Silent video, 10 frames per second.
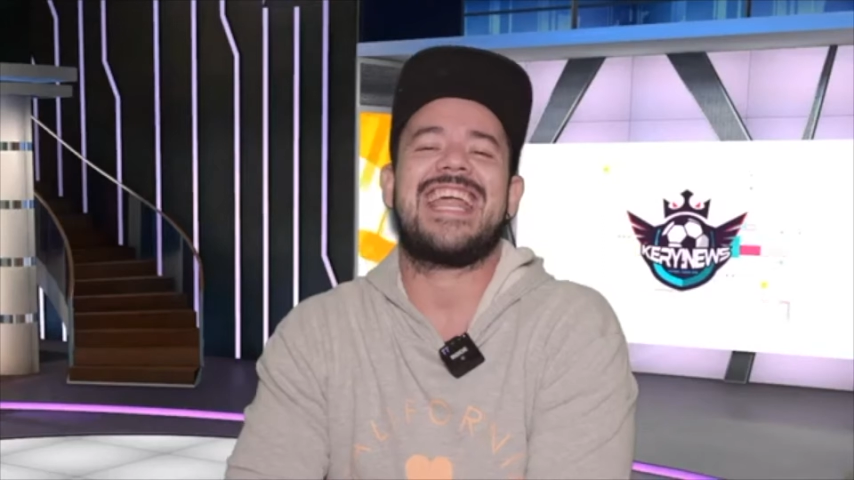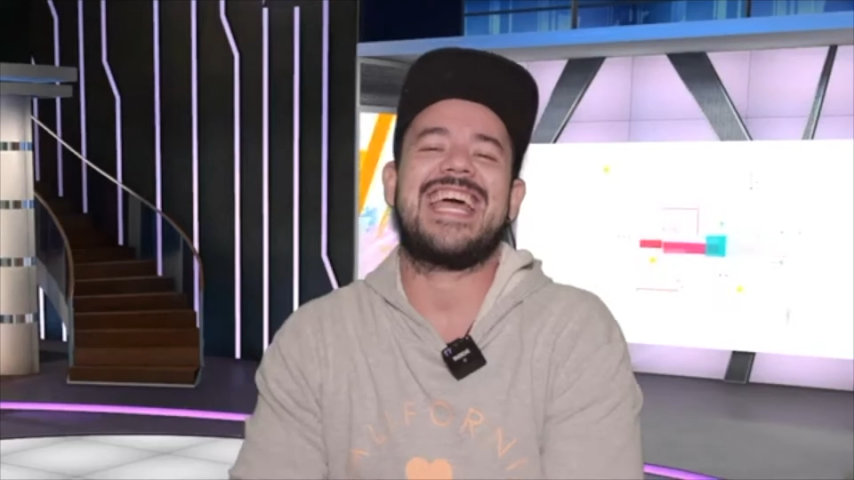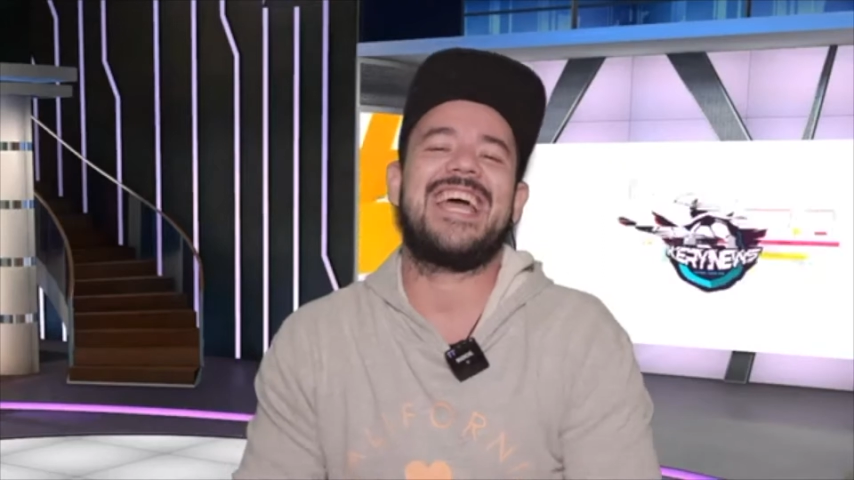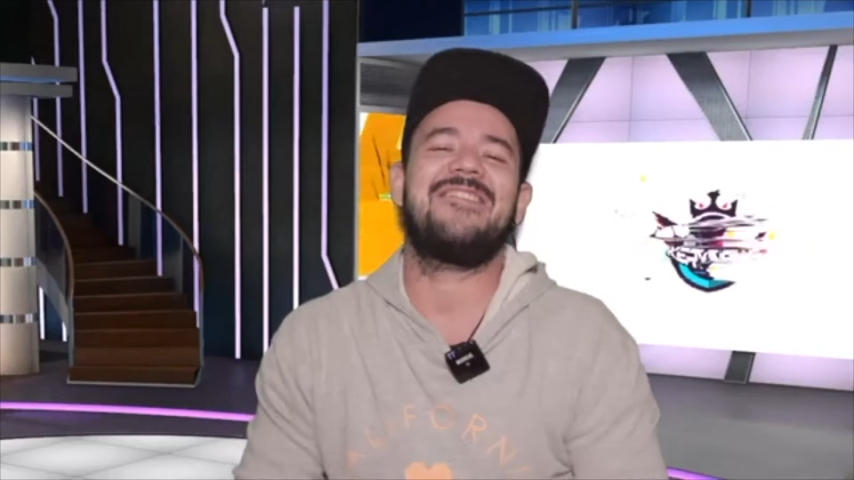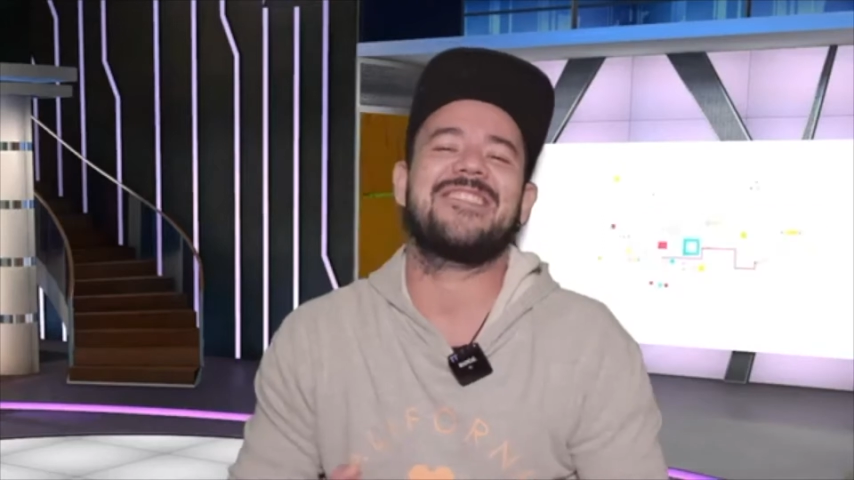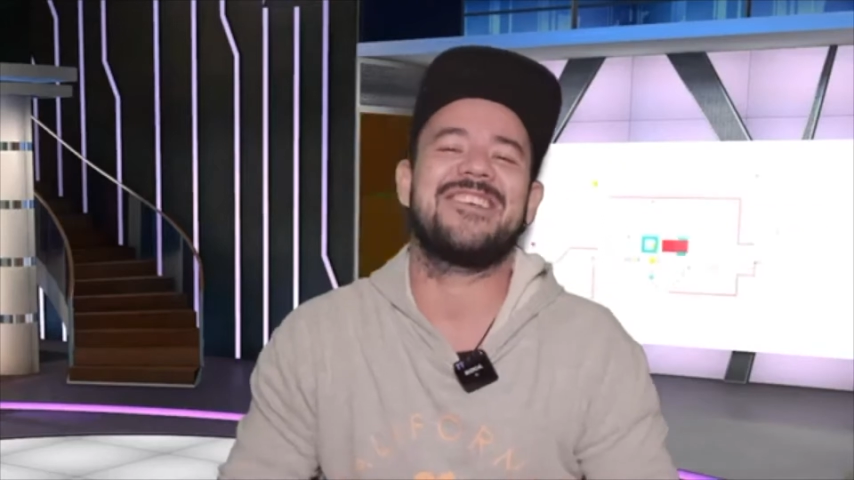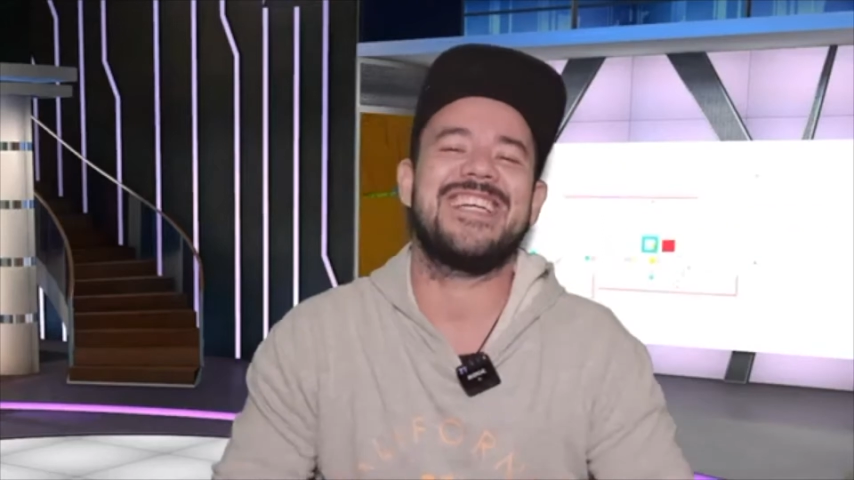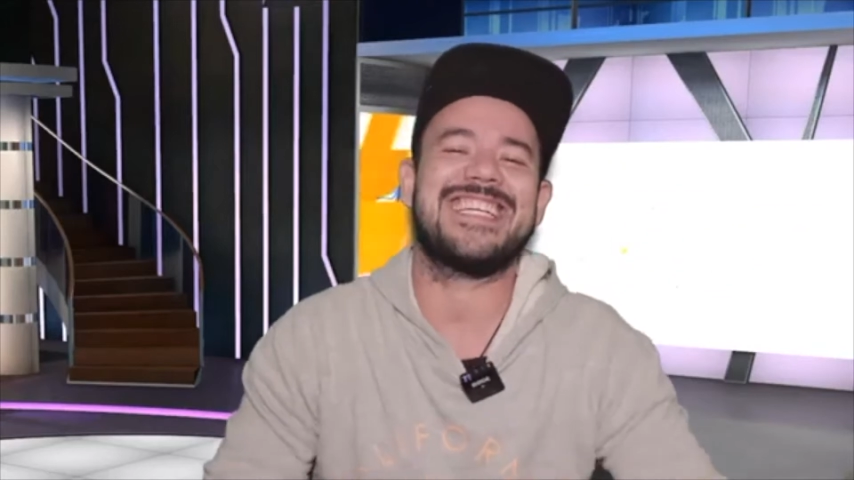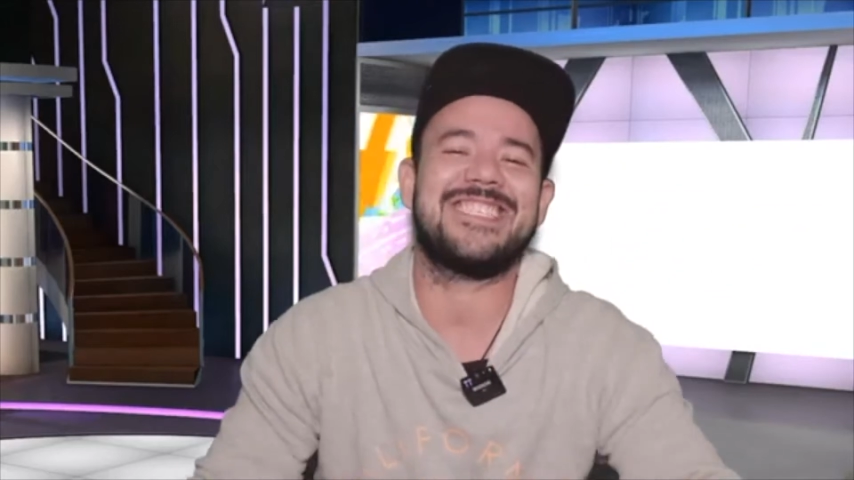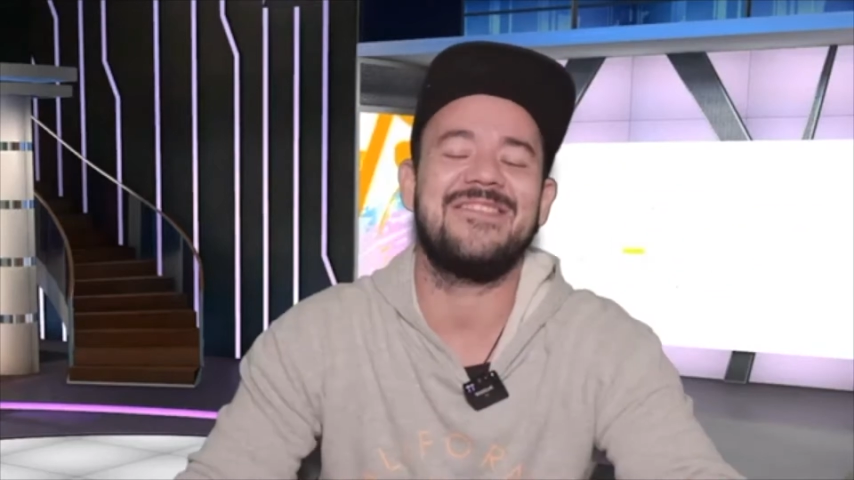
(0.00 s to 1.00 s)
Arranquemos
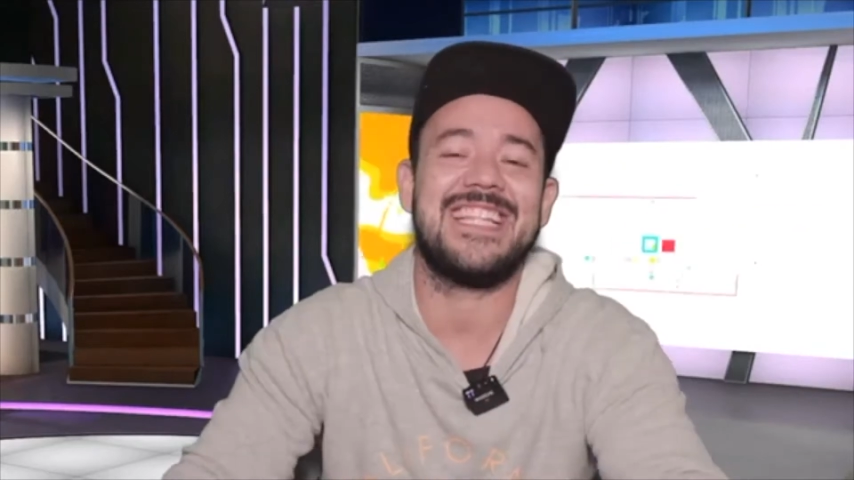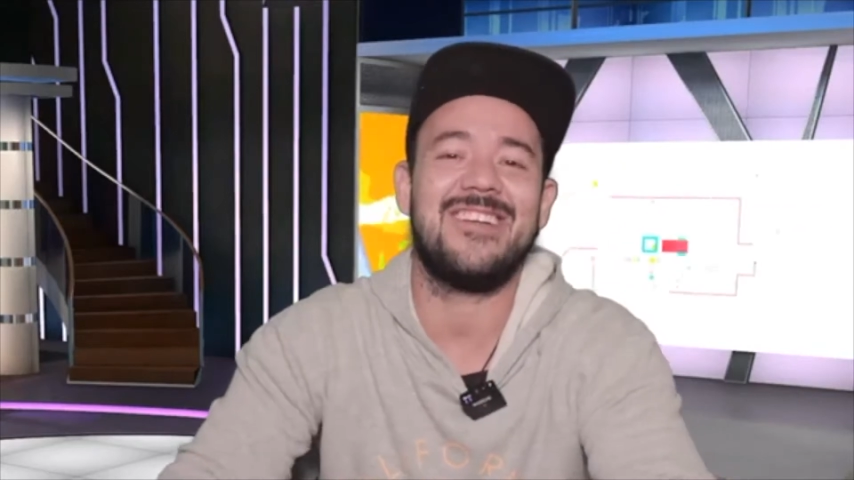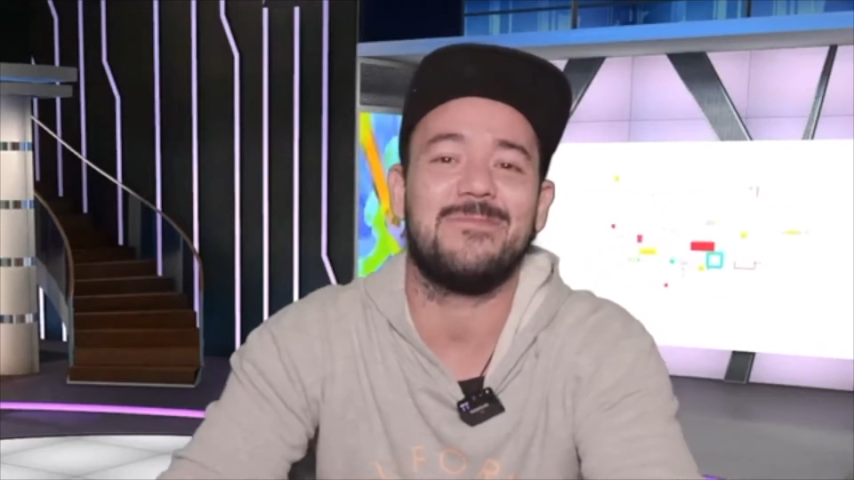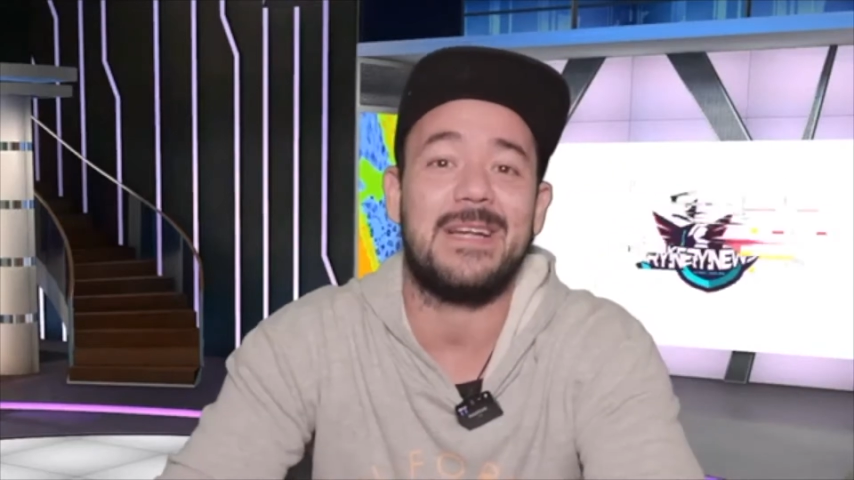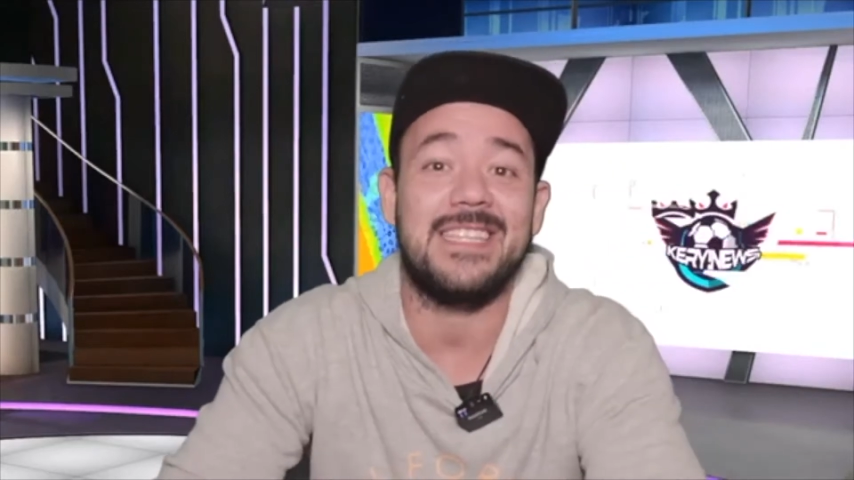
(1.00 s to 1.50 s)
con el resumen de los